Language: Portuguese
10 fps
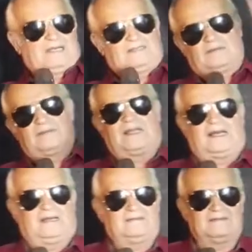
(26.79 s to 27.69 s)
mas vamos
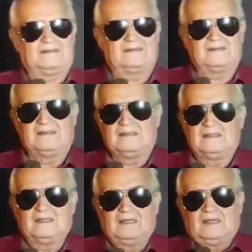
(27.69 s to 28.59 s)
lá.
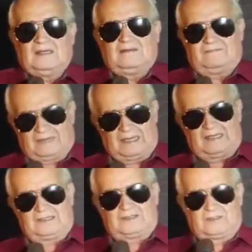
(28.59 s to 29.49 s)

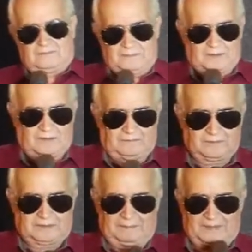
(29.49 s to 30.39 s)
Fala, Jeová, o
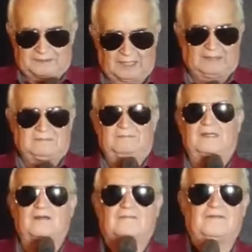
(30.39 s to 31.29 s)
microfone está pesado. O
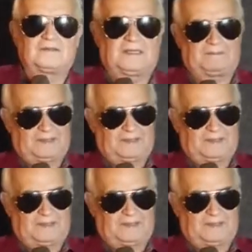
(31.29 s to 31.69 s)
microfone está